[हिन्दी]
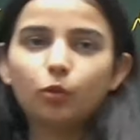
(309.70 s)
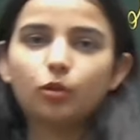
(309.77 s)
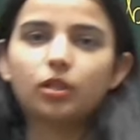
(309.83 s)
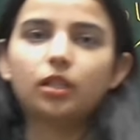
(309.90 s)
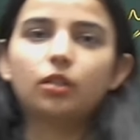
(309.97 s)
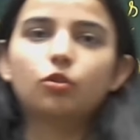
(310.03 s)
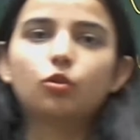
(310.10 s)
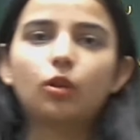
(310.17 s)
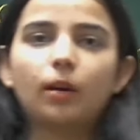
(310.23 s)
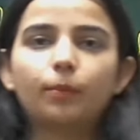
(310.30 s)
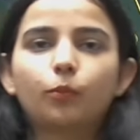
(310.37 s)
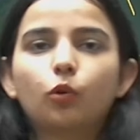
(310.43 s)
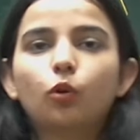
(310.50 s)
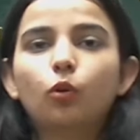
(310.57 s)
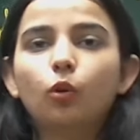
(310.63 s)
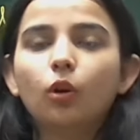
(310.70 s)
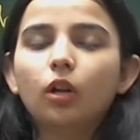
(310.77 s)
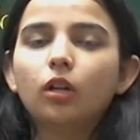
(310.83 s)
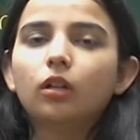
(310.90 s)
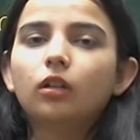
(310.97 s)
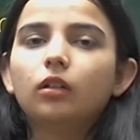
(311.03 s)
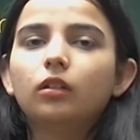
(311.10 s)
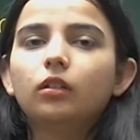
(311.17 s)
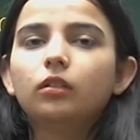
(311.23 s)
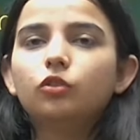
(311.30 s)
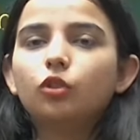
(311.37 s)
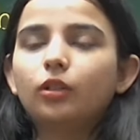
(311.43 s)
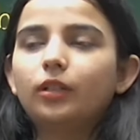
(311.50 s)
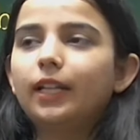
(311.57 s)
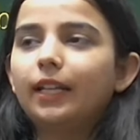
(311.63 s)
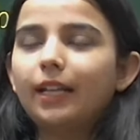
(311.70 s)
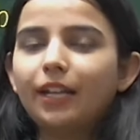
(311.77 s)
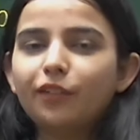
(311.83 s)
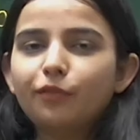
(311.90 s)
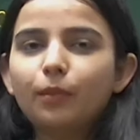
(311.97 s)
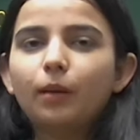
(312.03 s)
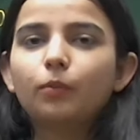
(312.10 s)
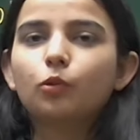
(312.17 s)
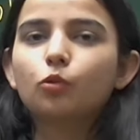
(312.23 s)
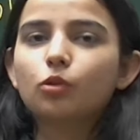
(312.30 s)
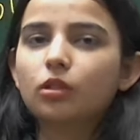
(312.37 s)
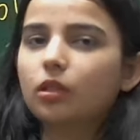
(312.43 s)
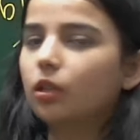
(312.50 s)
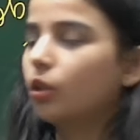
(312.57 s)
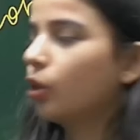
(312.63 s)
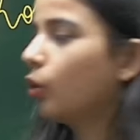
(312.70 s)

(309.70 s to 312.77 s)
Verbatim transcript: से जो आपको जो डे लाइफ में आप यूज़ करते हो